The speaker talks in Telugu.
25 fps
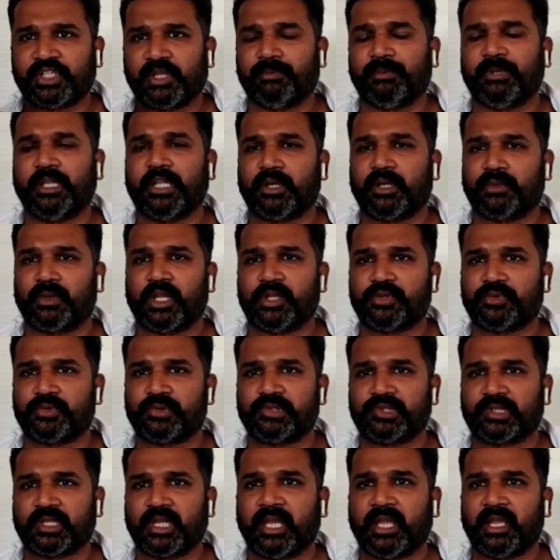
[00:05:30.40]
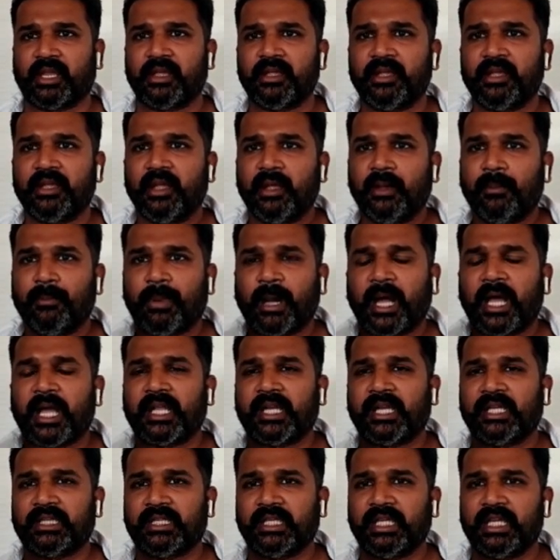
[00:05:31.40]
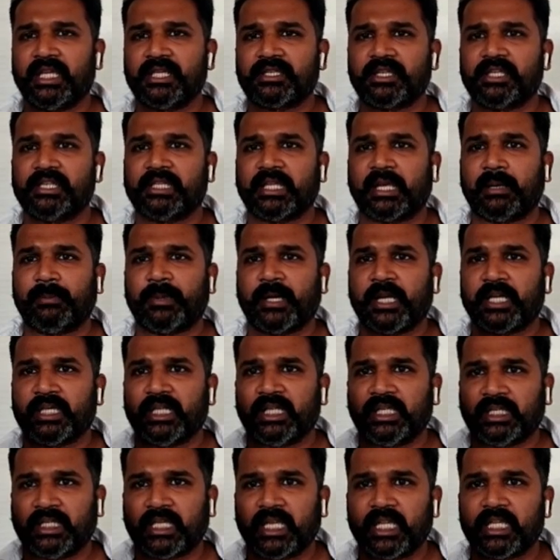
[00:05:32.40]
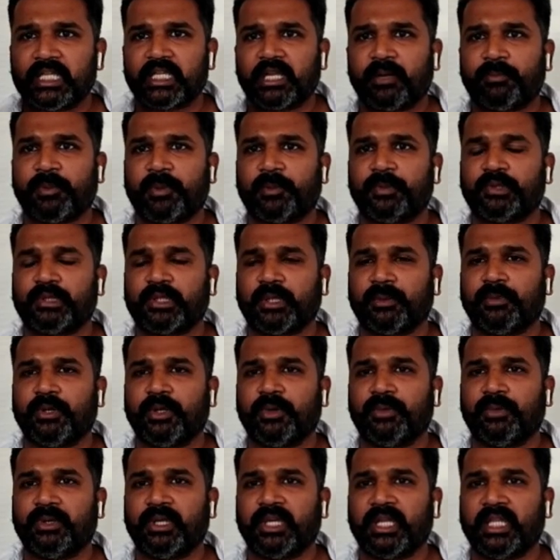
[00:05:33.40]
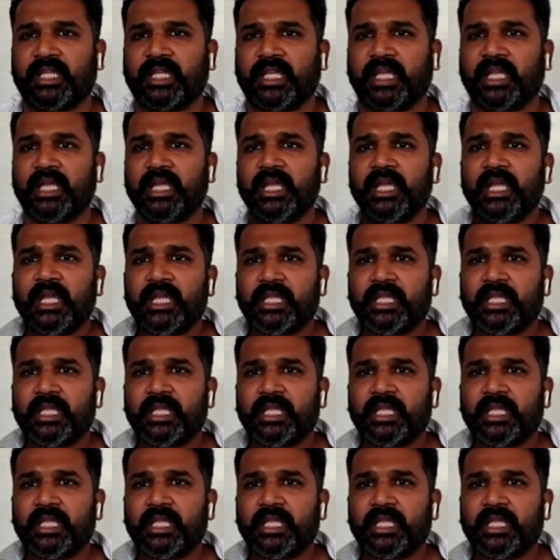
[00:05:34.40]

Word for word: విషయం మీద కూడా చూస్తే భారతీయ జనతా పార్టీ కేంద్ర ప్రభుత్వంలో ఉన్నది